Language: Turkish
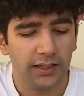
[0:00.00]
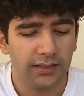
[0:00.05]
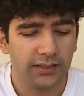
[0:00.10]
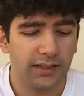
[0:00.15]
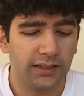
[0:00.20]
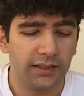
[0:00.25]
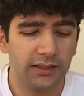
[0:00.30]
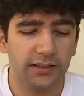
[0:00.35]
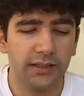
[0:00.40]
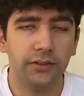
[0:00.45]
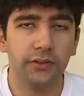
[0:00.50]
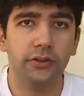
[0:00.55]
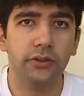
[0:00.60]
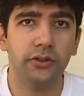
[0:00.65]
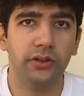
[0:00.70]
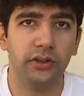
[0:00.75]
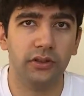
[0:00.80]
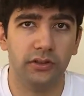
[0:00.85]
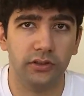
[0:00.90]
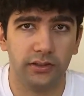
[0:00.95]
Genelinde
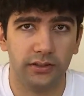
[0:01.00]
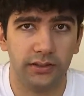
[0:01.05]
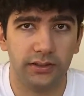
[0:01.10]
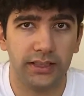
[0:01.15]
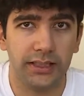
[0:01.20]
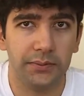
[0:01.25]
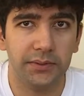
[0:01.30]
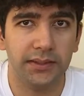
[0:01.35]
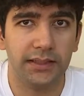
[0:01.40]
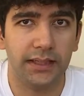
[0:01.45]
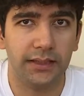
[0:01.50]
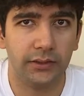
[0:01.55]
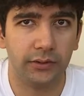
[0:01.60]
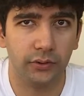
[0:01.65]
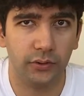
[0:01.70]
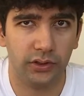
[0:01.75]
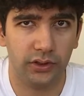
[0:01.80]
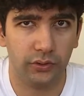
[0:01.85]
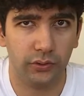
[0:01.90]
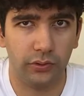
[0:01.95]
Cushlan diye bir
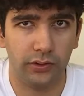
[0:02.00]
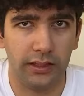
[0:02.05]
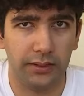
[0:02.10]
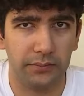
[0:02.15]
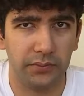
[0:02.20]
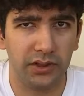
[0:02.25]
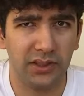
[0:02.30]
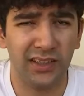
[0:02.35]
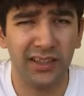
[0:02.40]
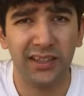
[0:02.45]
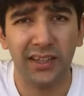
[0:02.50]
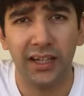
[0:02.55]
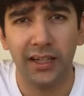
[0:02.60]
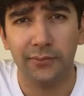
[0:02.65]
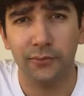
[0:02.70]
teknoloji kullanmışlar.